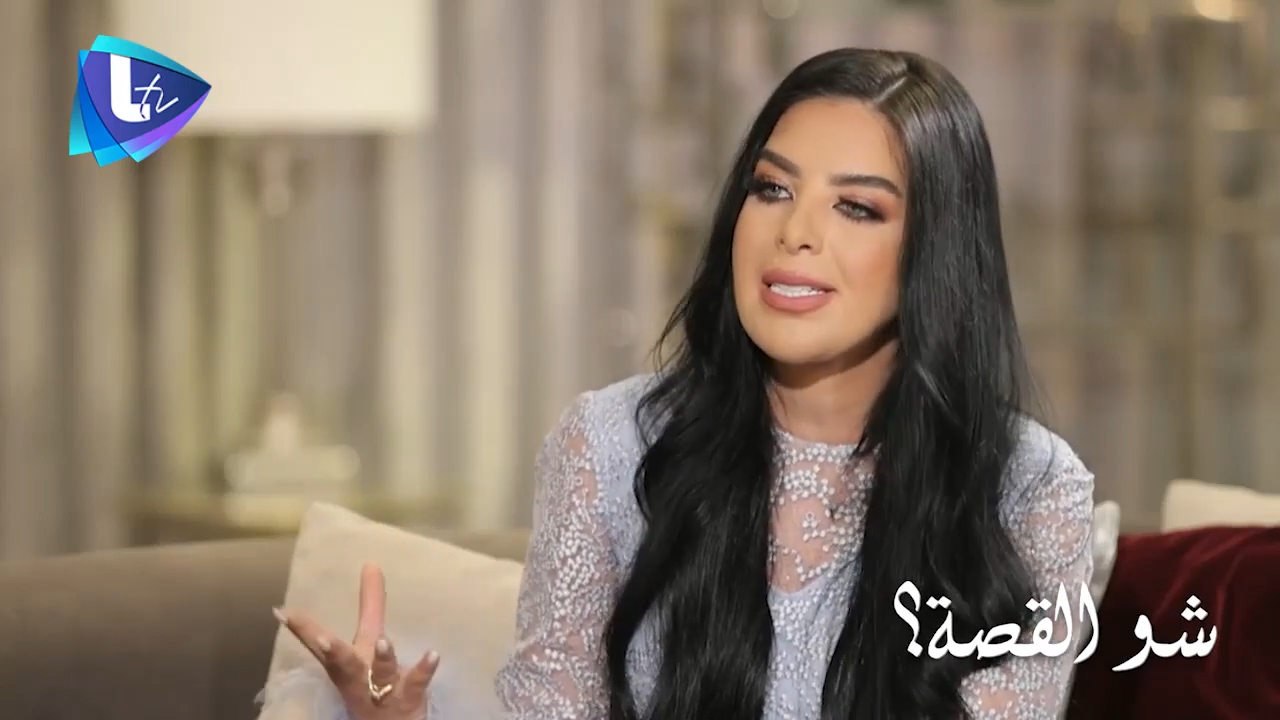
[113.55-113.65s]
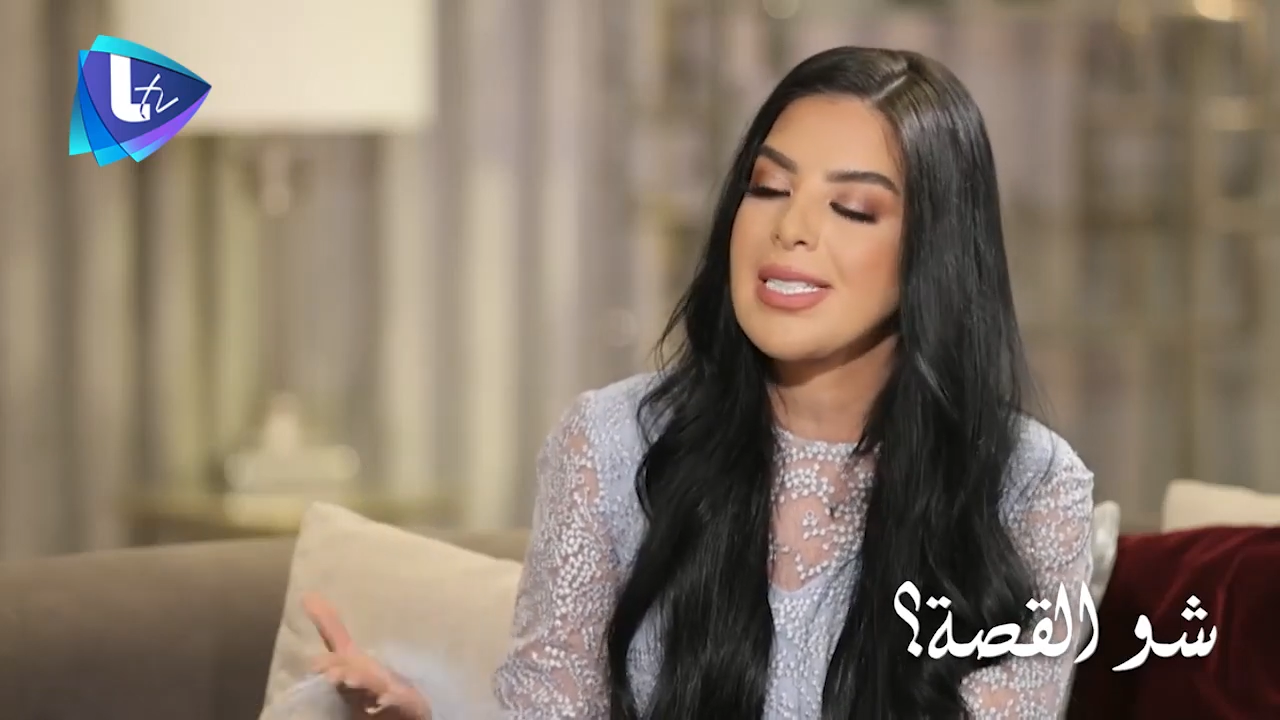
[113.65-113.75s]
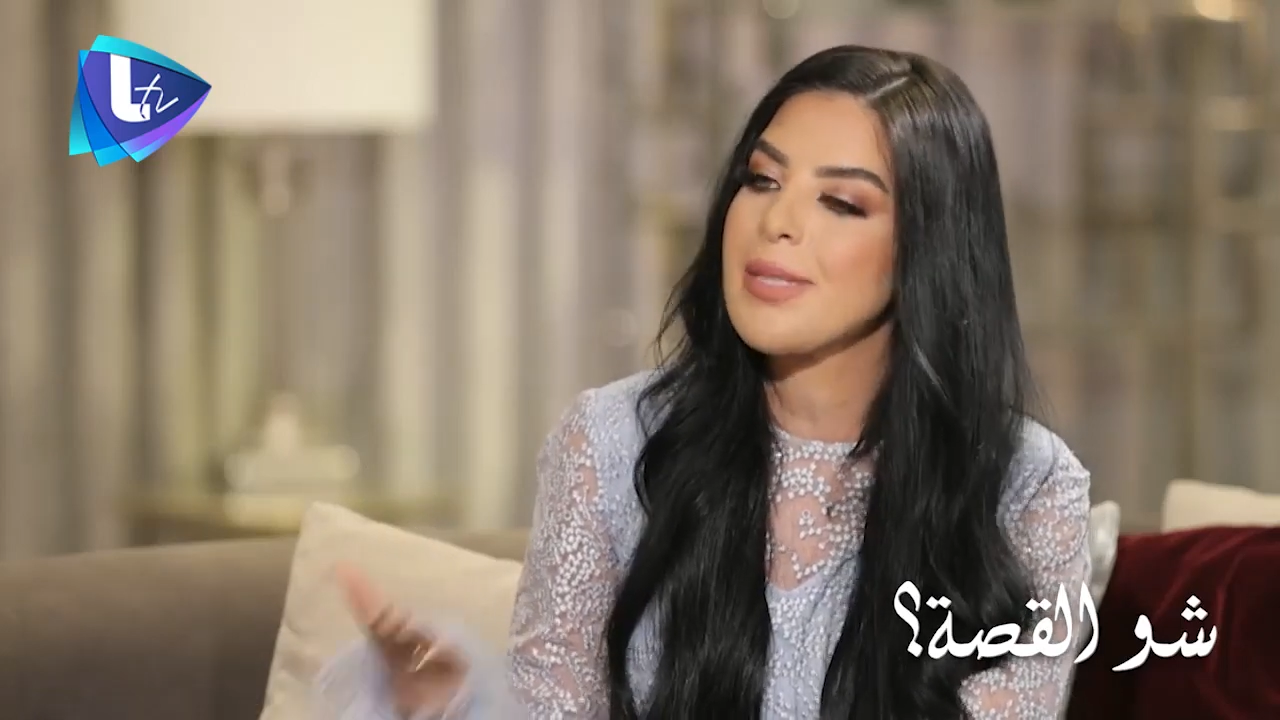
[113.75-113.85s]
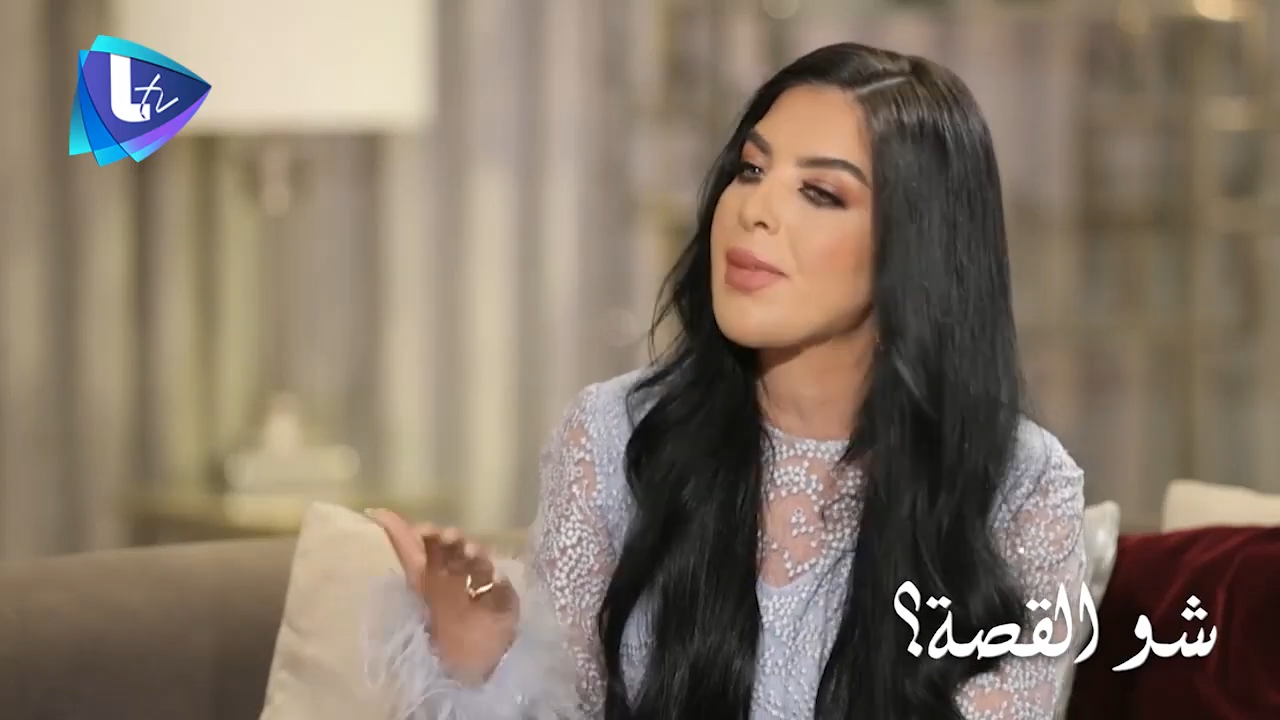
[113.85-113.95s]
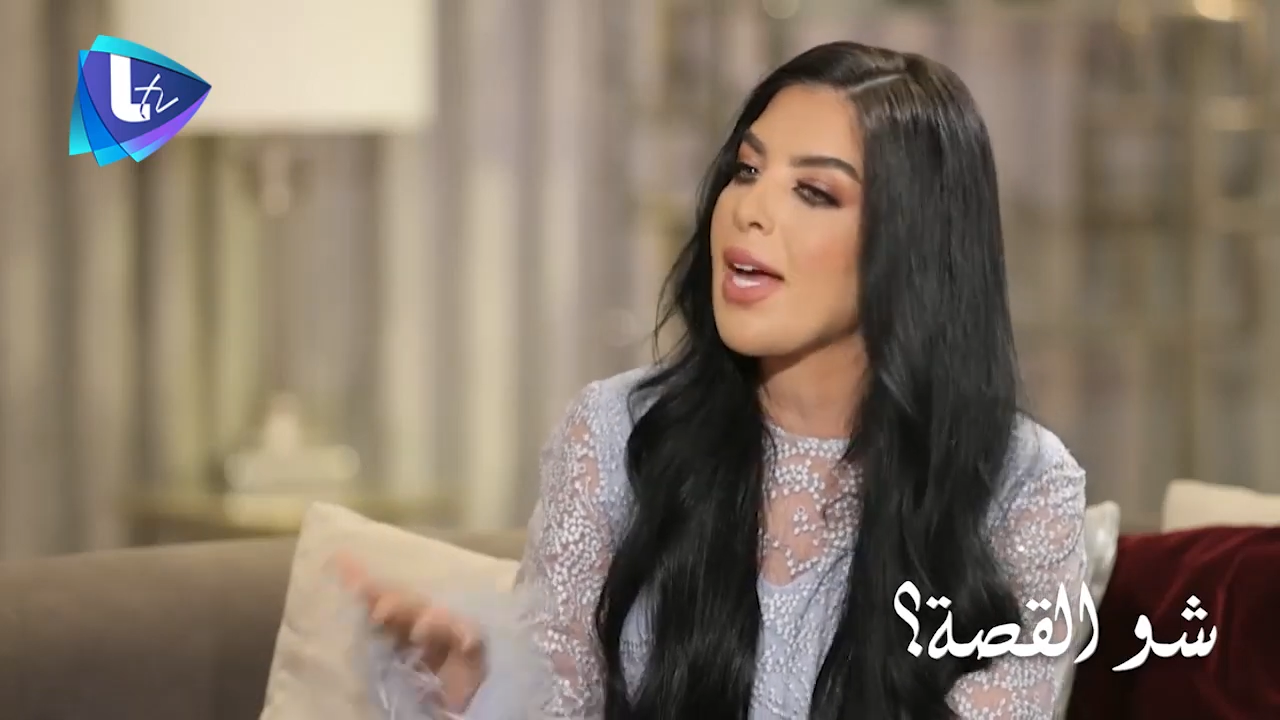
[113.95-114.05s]

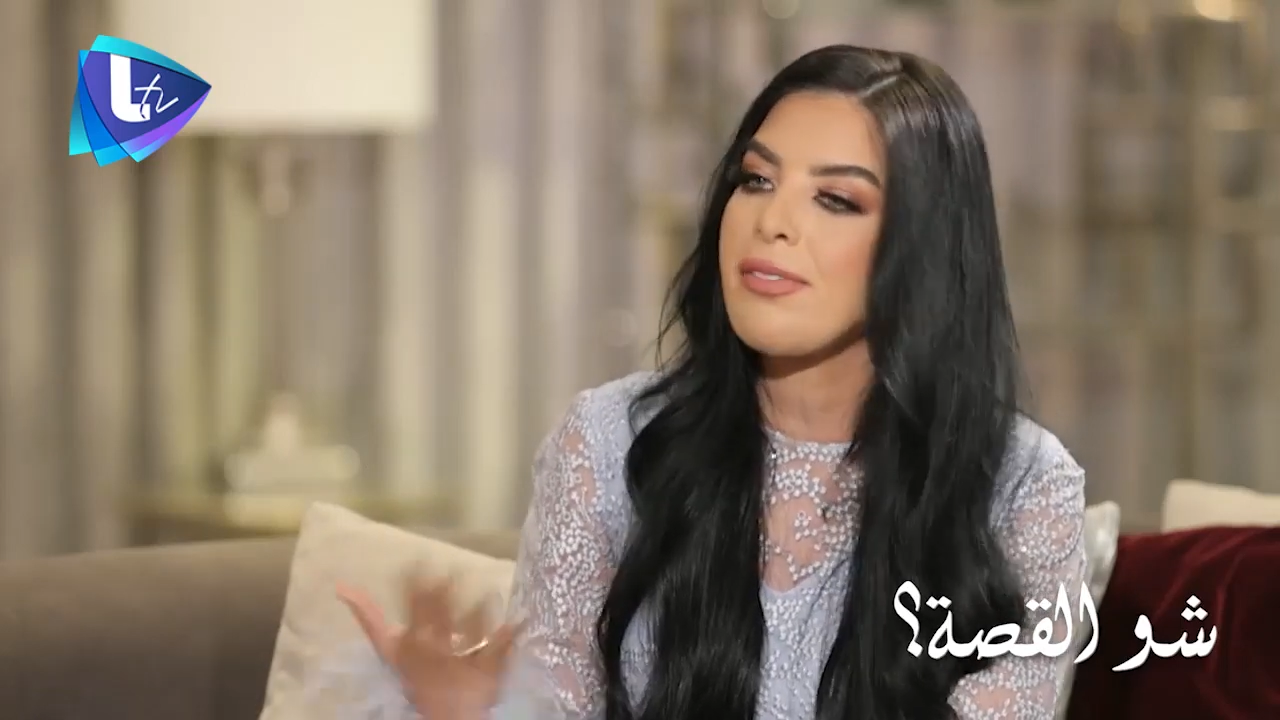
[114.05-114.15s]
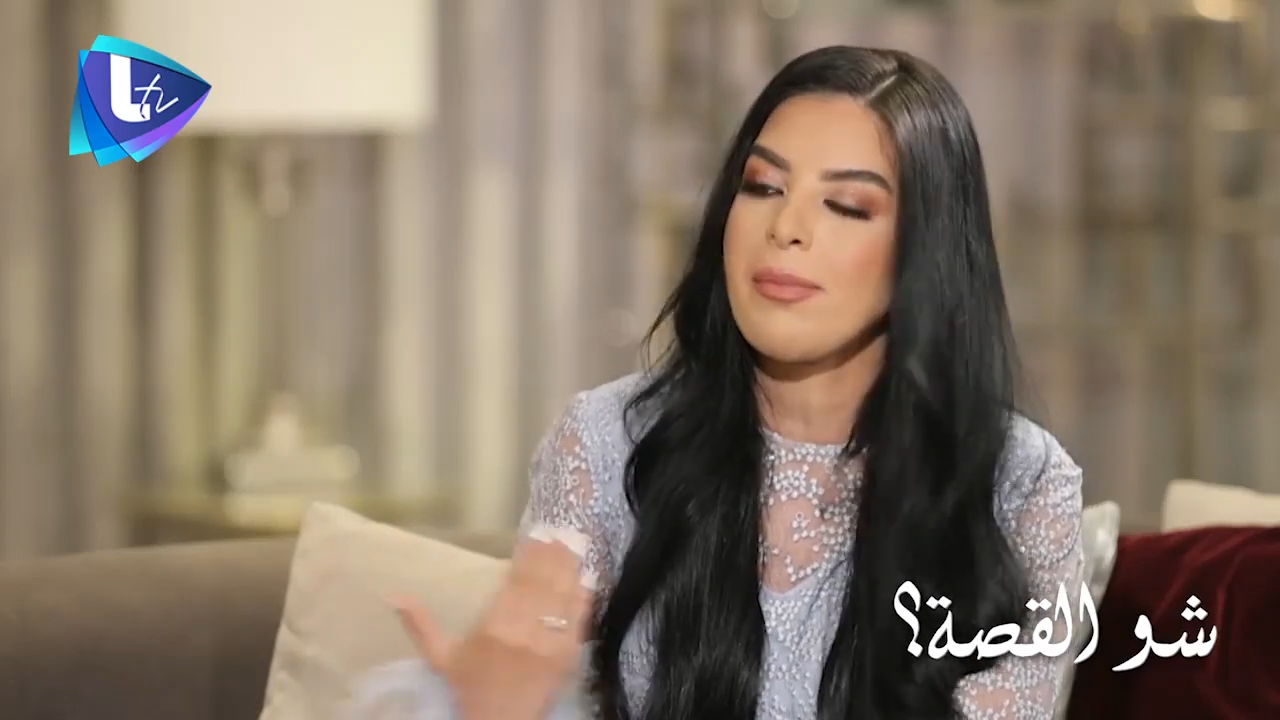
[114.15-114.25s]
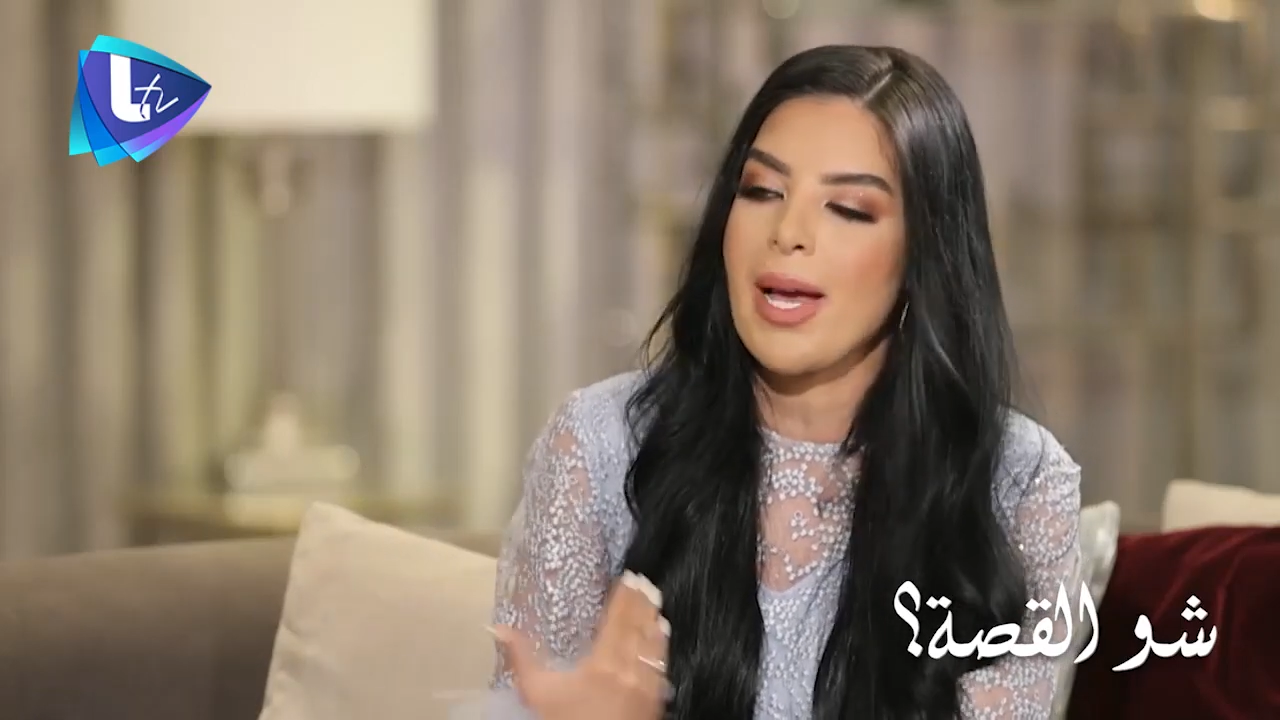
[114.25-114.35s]
انت بتعرفي